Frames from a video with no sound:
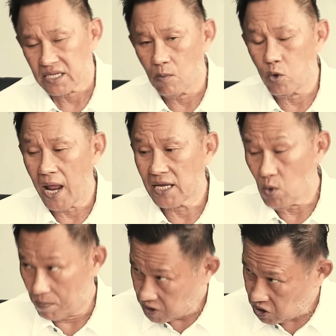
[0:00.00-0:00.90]
ถ้ำบัวแดงจั
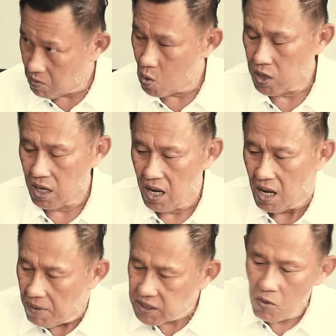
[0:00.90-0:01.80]
งหวัดเพชรบูรณ์
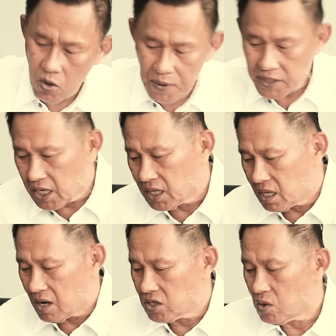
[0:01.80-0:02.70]
เพชรบูรณ์พิจิตร
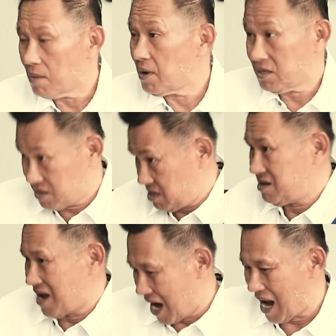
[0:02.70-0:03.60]
นครสวรรค์มัน
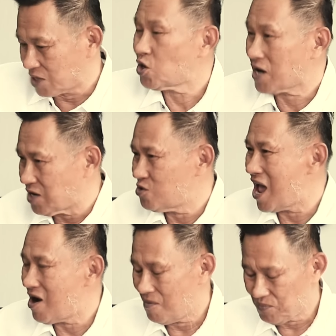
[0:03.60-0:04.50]
หาหลังชนกันอยู่แล้ว